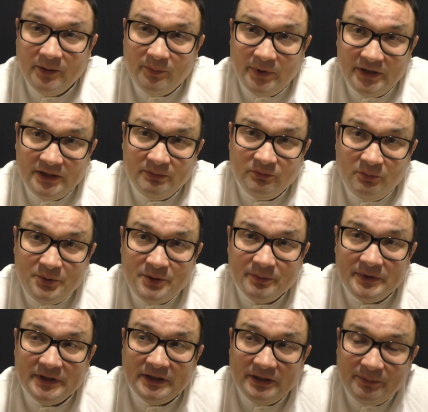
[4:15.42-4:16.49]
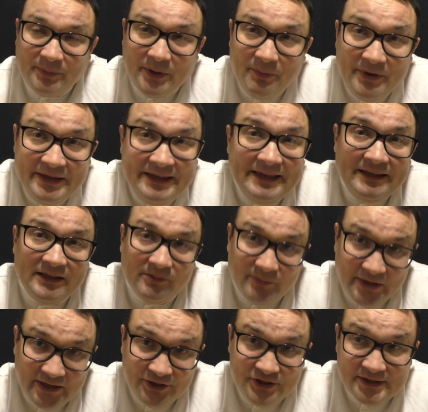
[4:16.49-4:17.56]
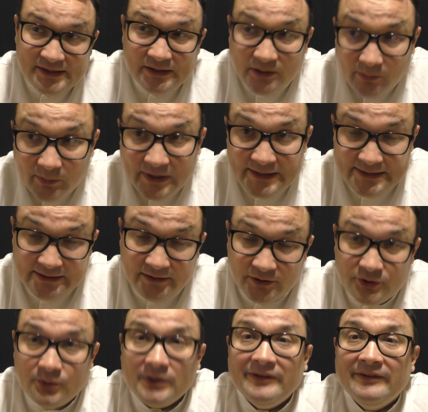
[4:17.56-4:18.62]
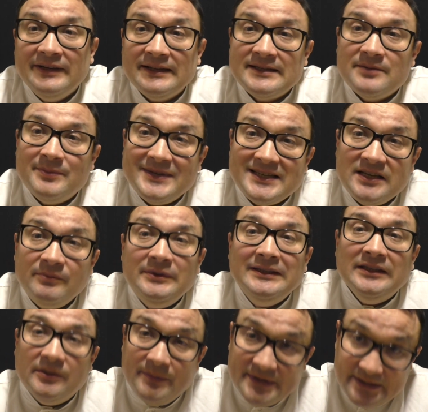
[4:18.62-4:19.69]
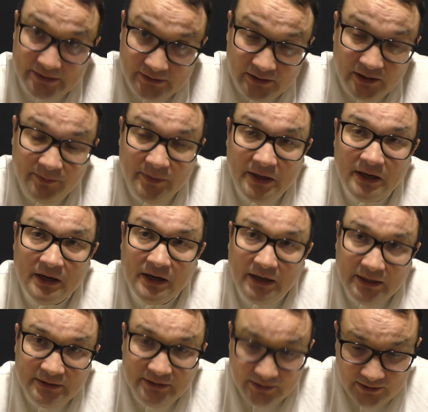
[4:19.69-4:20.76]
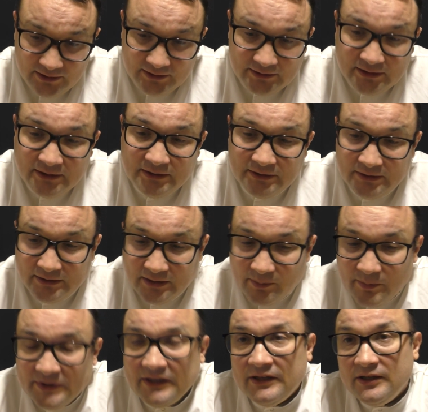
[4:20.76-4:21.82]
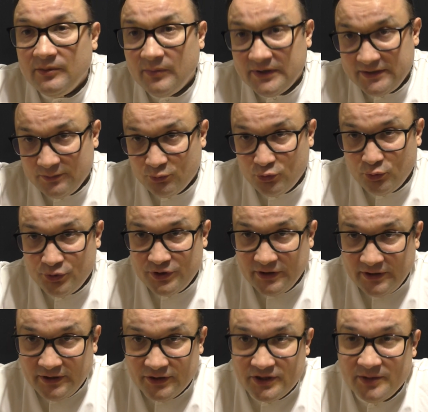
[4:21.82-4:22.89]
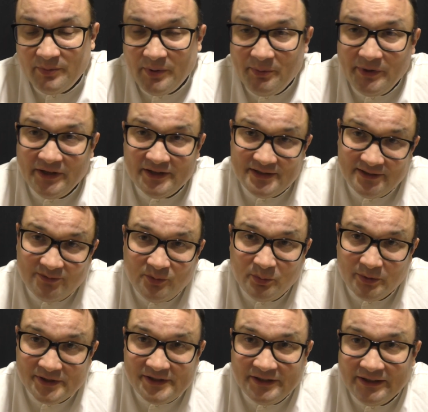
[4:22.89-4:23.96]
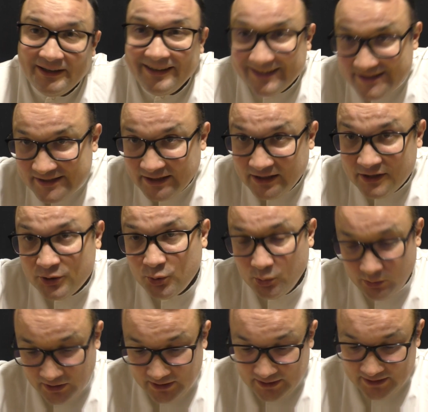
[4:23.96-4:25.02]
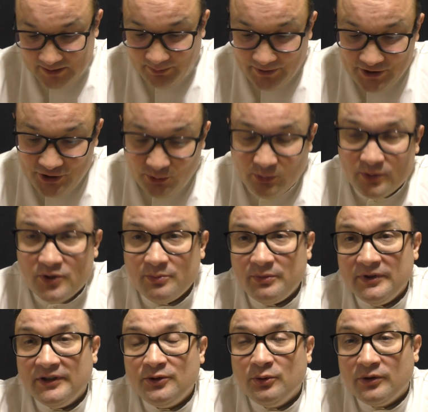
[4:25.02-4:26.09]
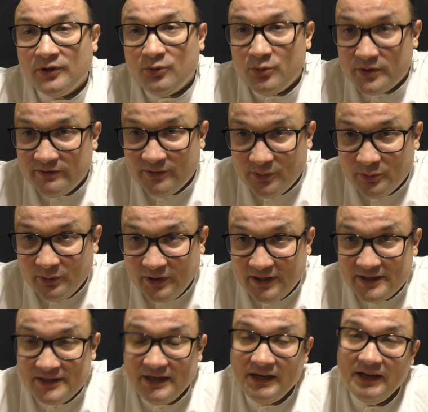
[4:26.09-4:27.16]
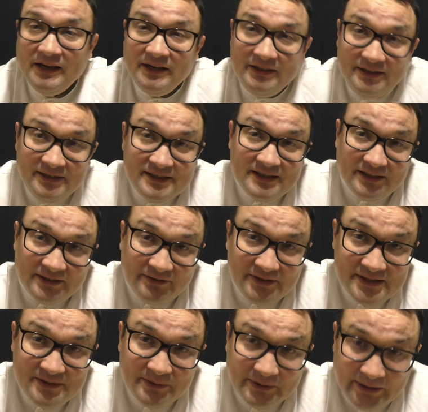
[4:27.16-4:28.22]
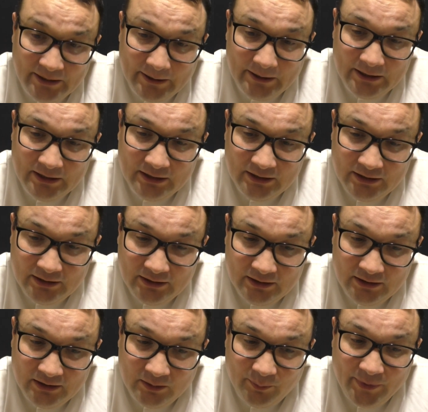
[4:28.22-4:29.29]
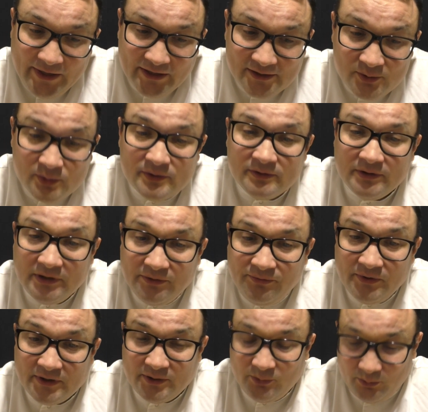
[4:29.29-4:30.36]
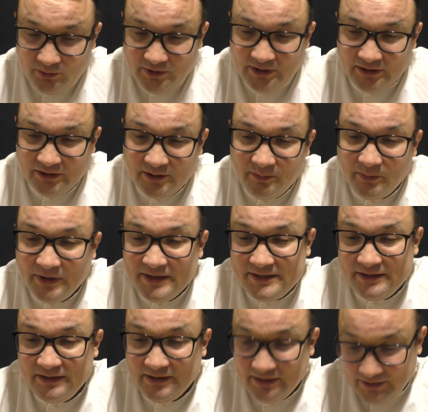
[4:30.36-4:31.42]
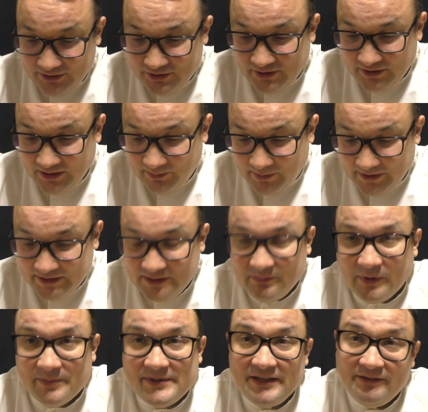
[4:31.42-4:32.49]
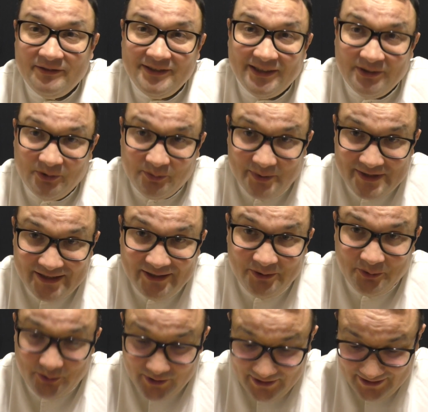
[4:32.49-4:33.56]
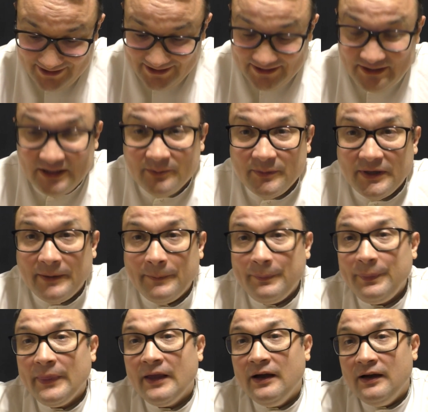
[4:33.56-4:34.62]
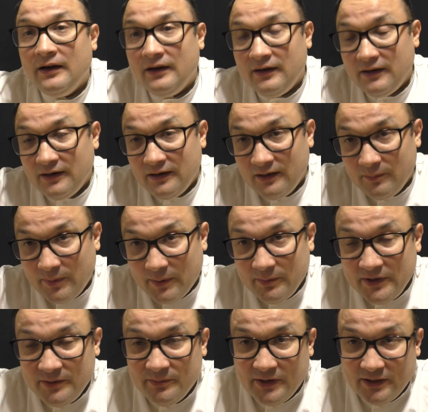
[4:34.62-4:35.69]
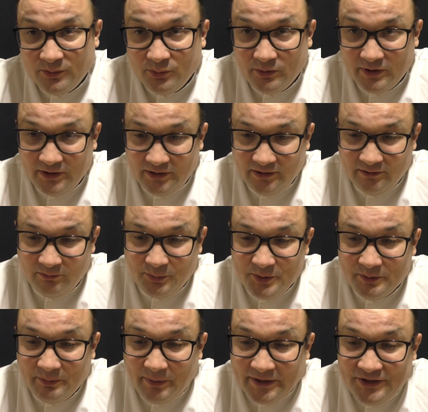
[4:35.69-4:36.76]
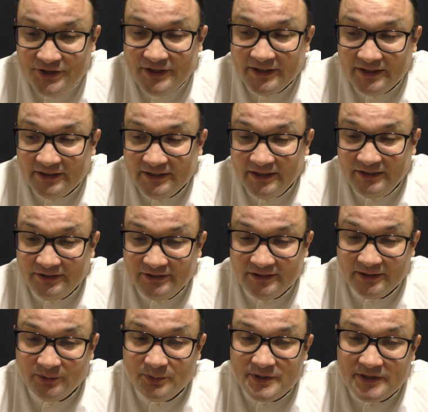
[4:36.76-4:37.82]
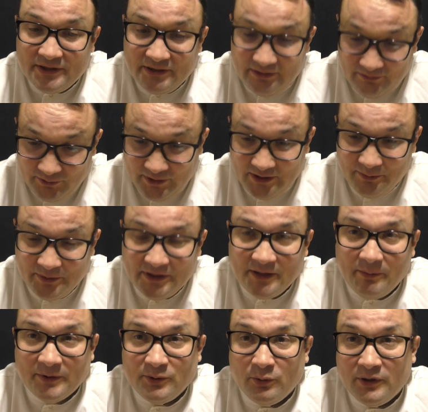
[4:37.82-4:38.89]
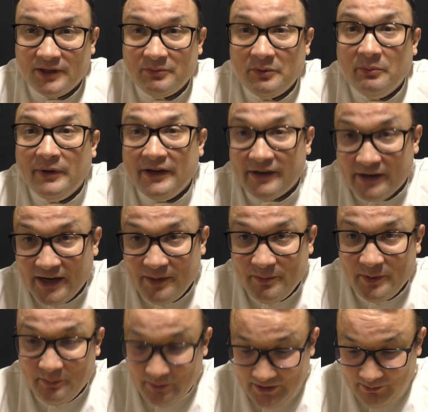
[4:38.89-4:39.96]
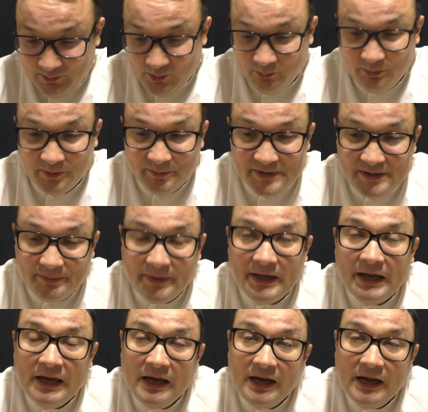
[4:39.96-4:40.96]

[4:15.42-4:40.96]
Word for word: Поэтому, в общем-то, применение многочисленных мазей должно являться без сомнения обязательным. Однако данные гормональные мази уж точно не должны применяться в области лица, что запрещено, особенно тонкой кожи вокруг глаз. И, соответственно, а, при отсутствии эффекта от данных мазей, конечно, необходимо обследовать данного пациента уже на системные а, проблемы, которые, в общем-то, практически никогда не делаются вот этими дерматологами, малярами, моими любимцами.